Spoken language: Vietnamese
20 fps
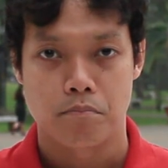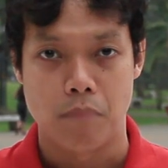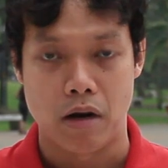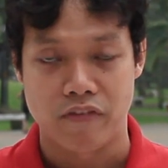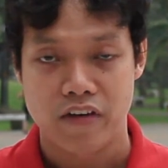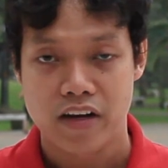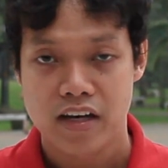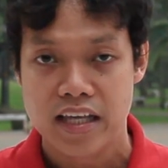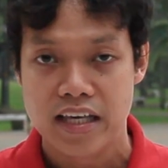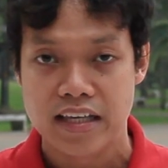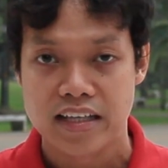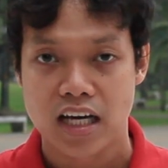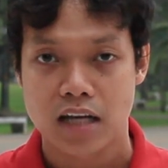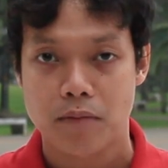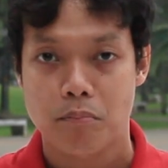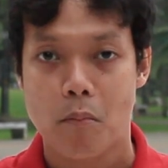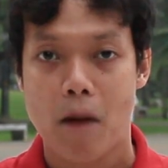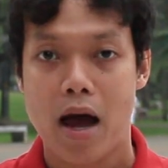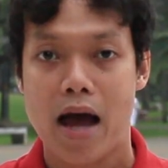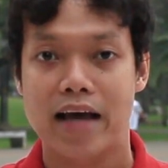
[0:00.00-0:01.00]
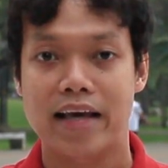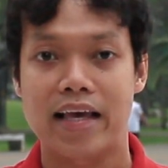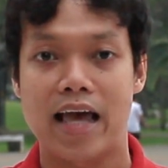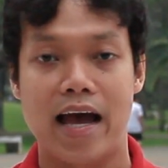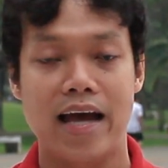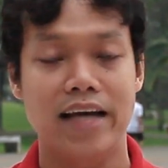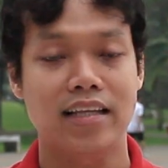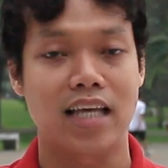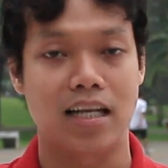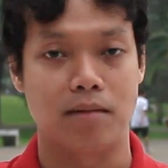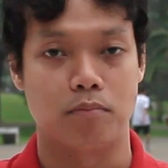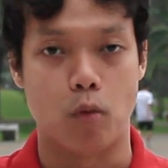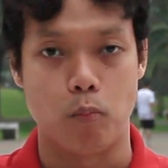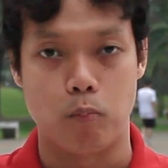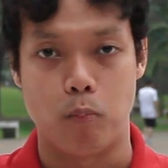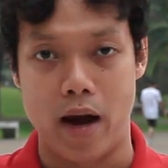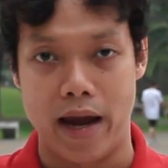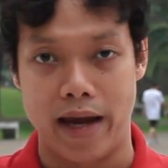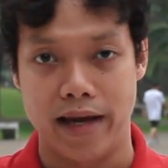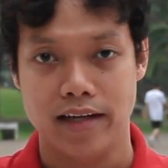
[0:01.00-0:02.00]
Bạn phải liên kết ba cái thành
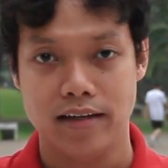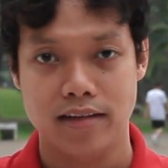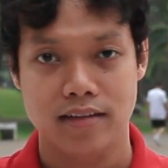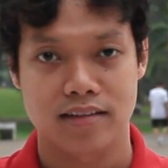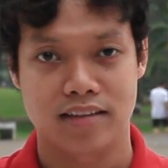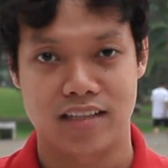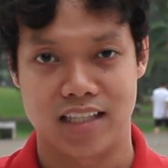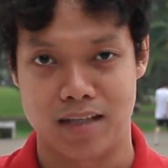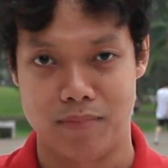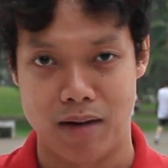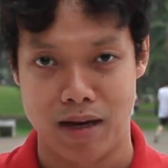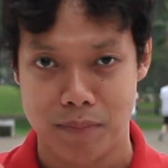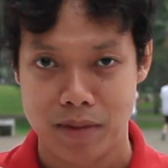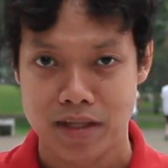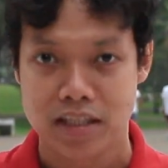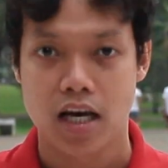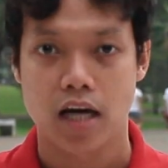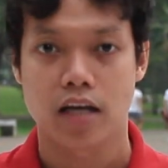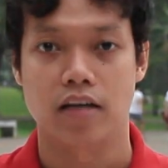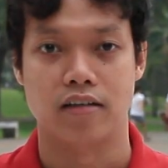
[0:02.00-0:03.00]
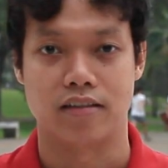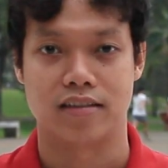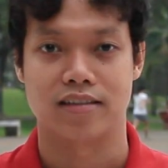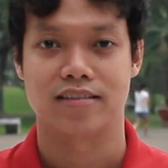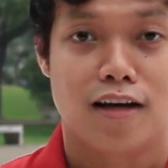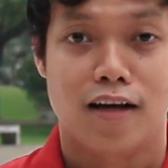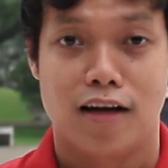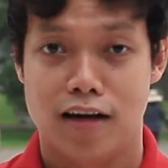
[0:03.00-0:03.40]
một mảng thì bạn mới nhớ được.